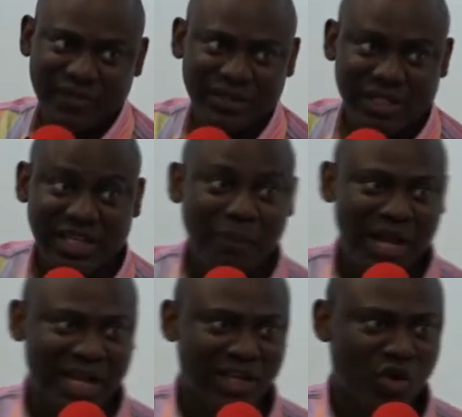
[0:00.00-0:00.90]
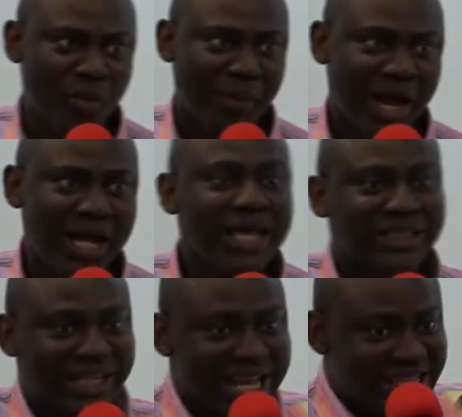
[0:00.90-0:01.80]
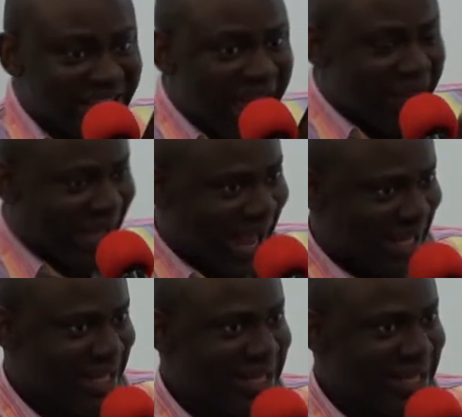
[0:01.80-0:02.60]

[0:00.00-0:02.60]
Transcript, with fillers: Je ne sais pas, quelqu'un comprend. Je désire un miracle.